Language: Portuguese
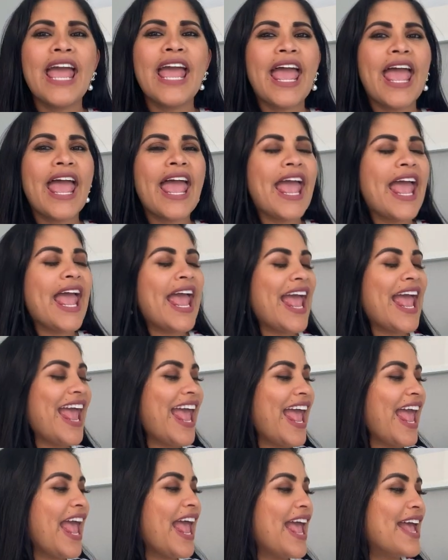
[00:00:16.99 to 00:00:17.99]

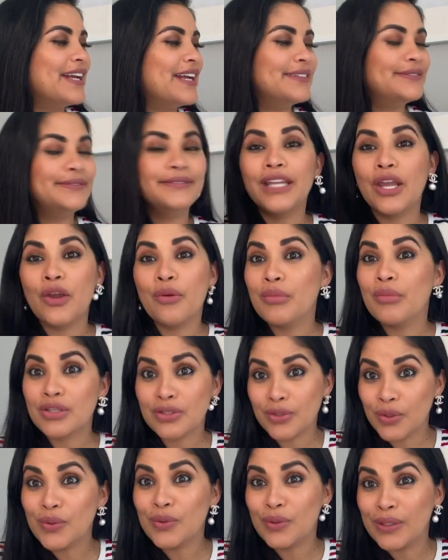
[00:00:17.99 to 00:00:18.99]
É... Eu e minhas
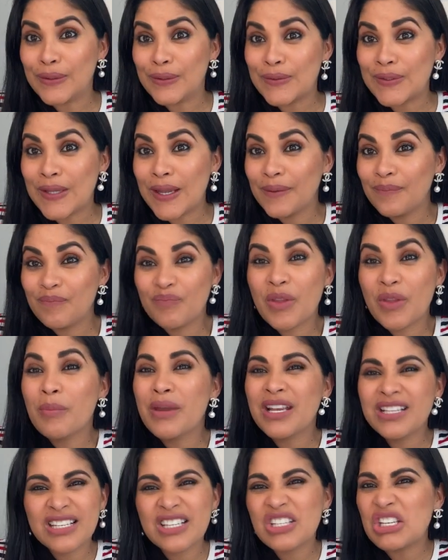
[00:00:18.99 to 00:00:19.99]
loucuras, né? Ainda
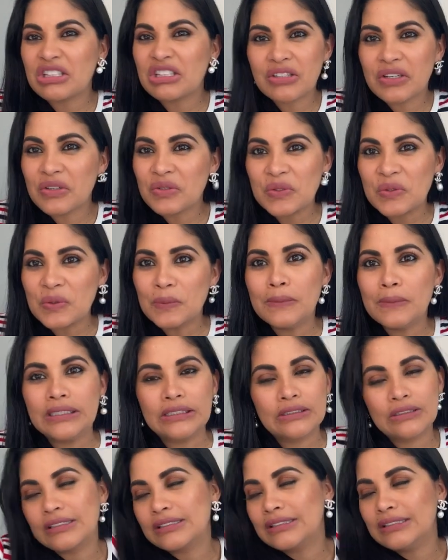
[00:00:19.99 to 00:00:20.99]
bem que vocês já estão
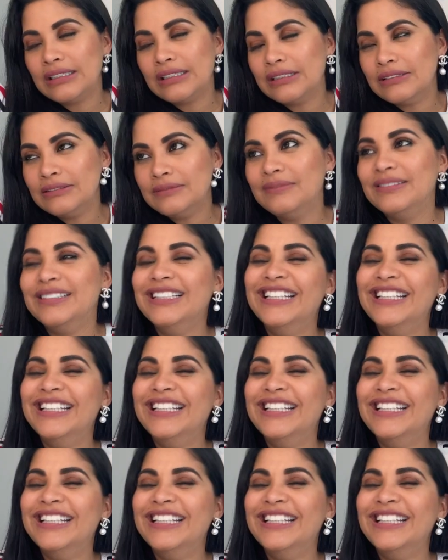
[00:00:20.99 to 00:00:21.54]
acostumando, senão...